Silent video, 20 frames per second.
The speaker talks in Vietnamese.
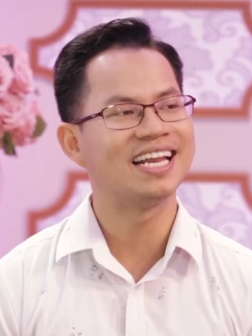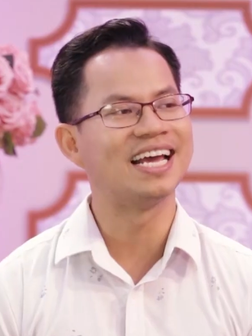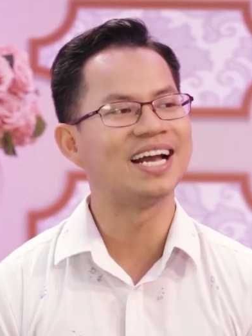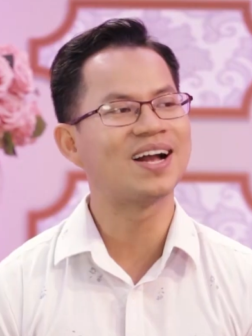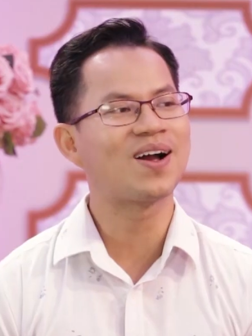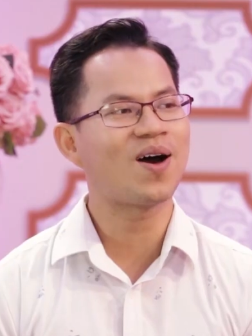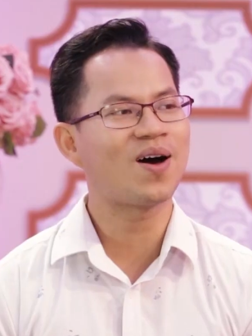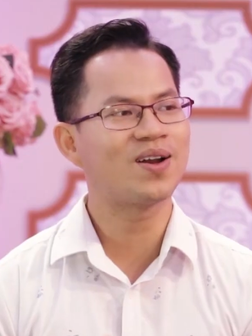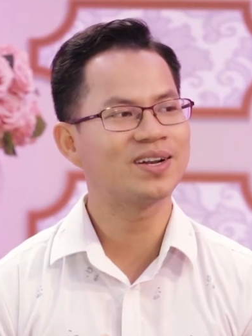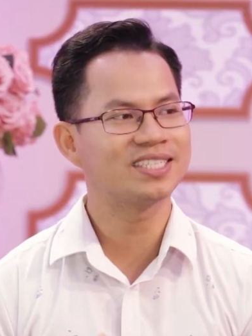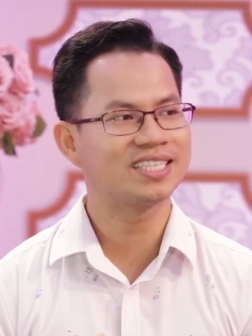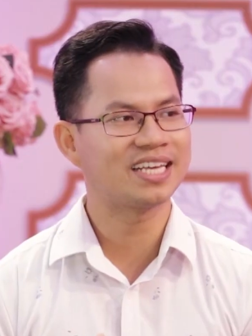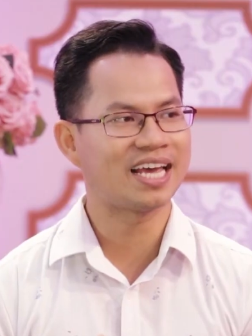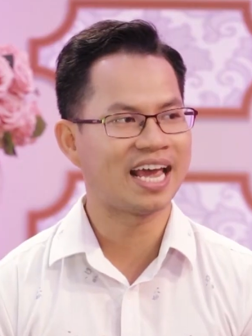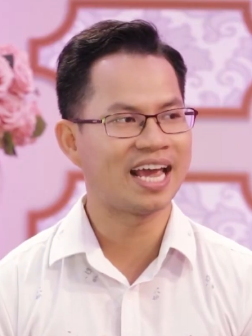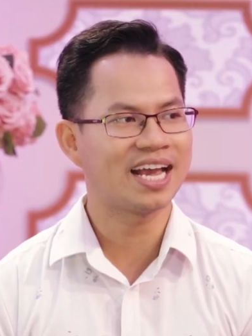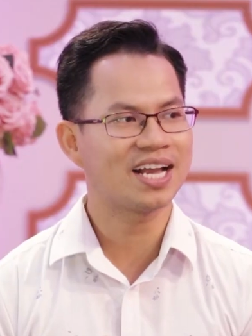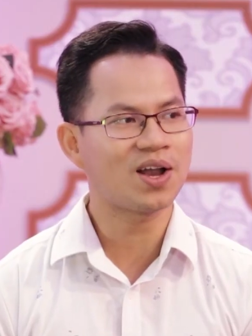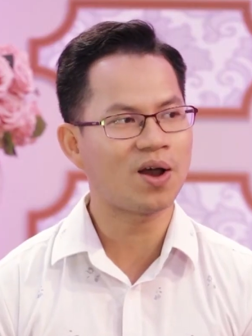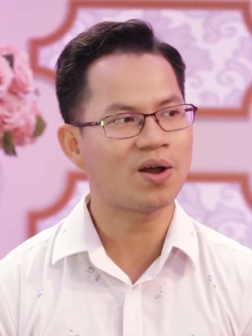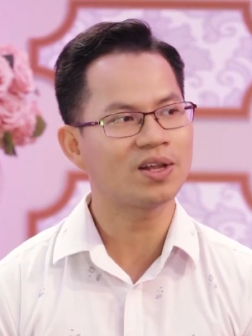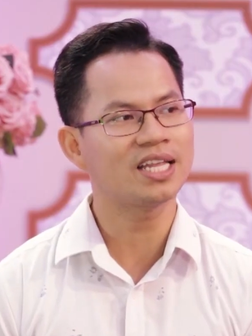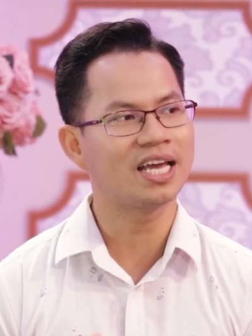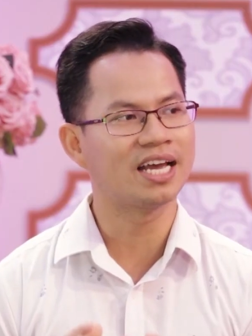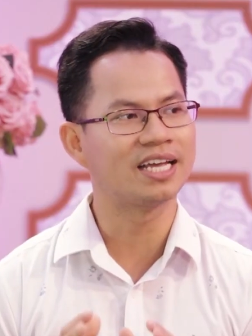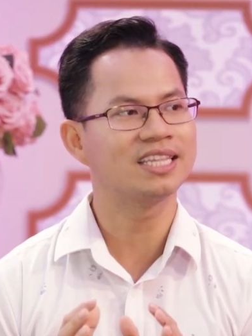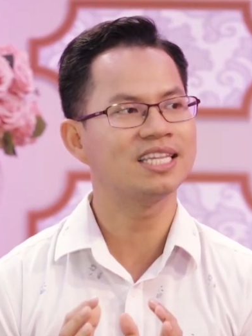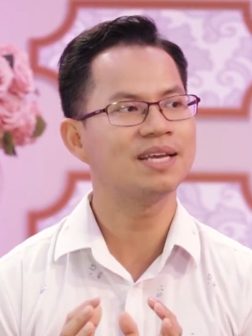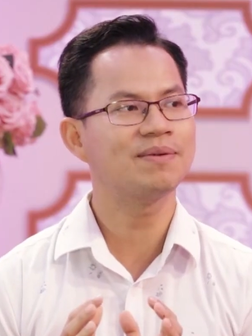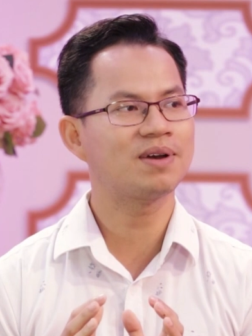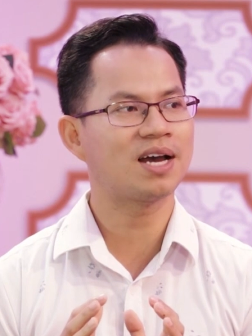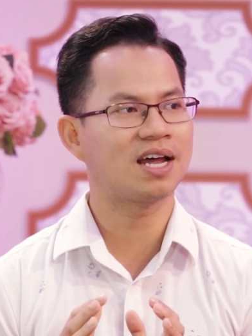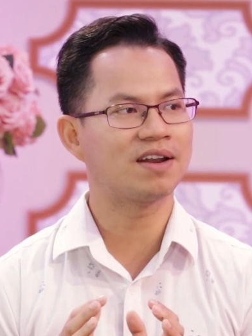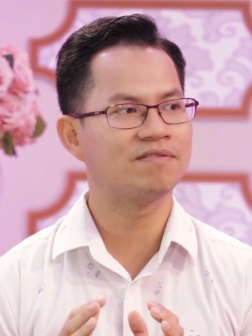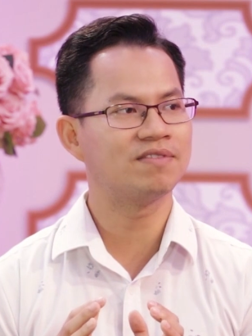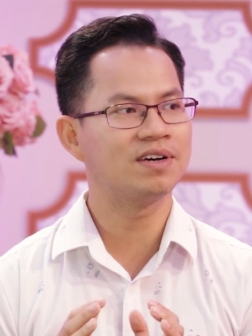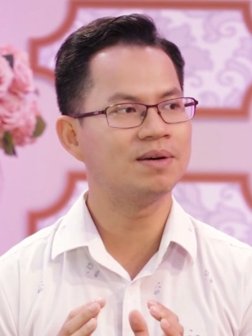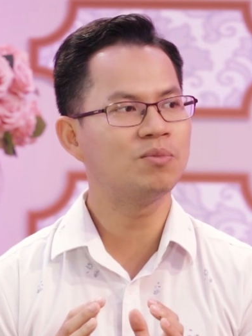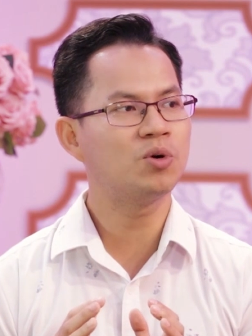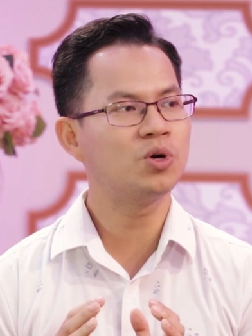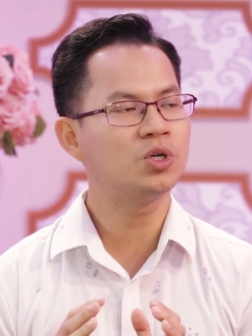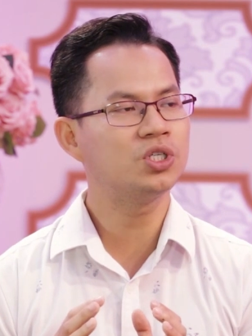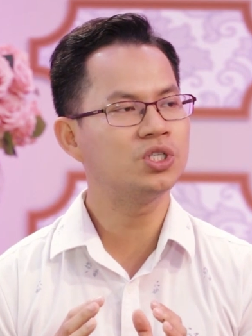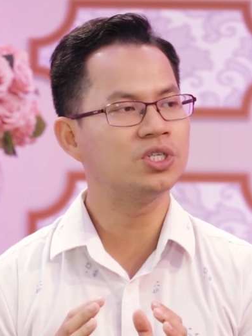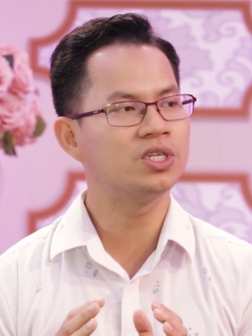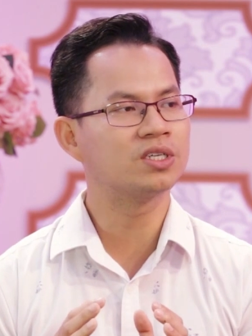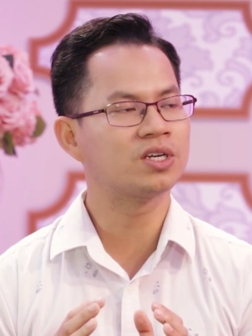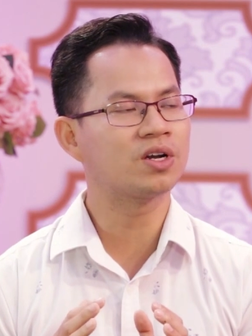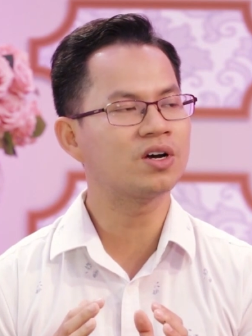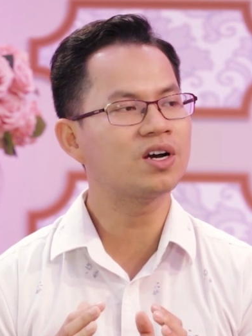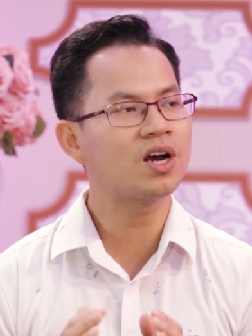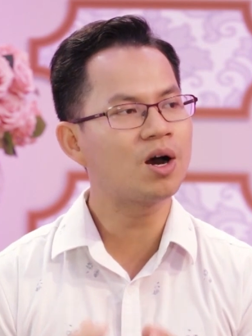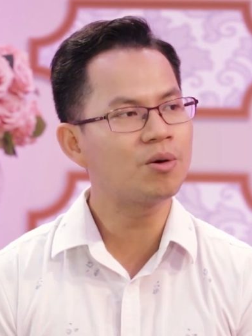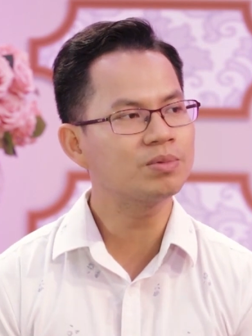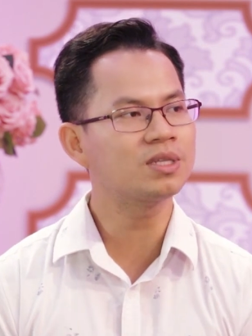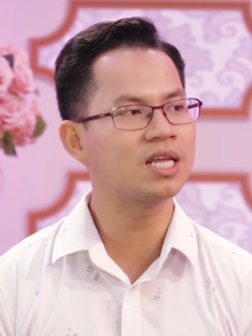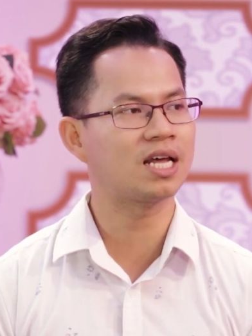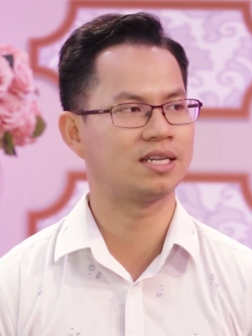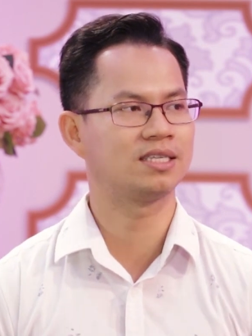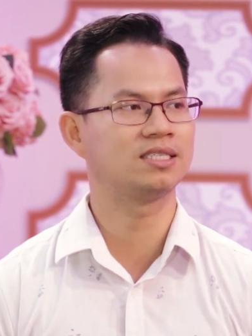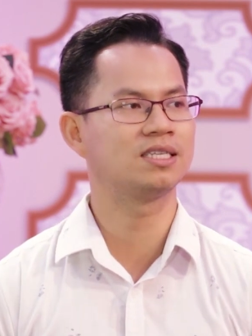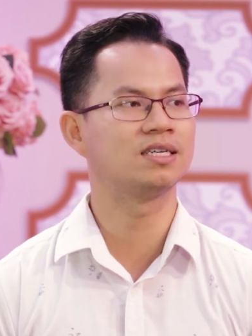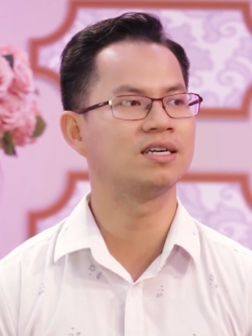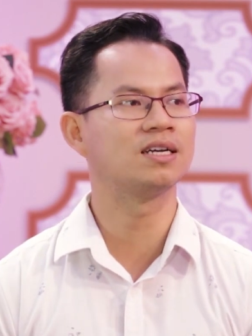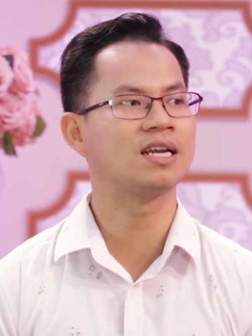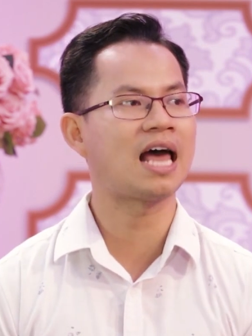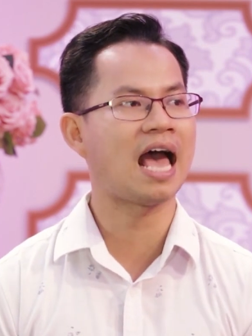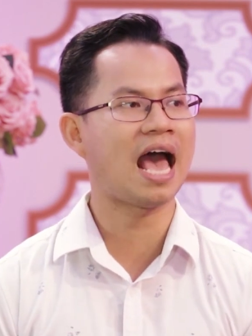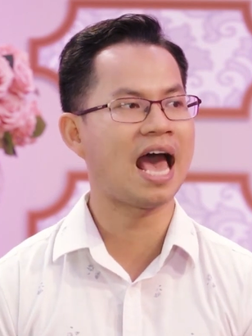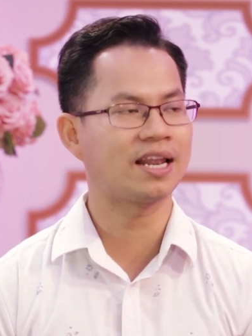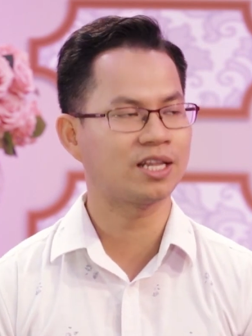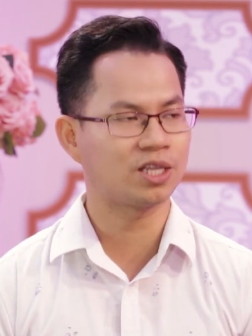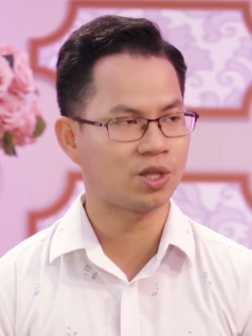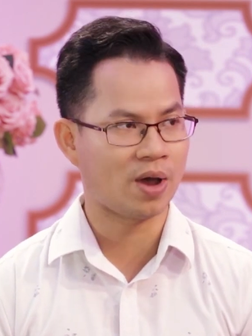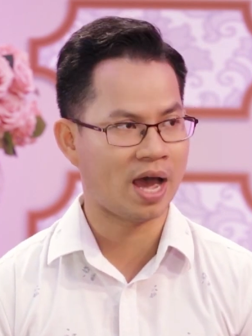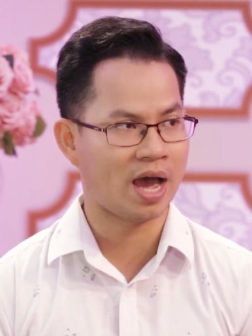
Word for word: Để con sẽ có thể tiếp cận với môi trường nó không thật sự là an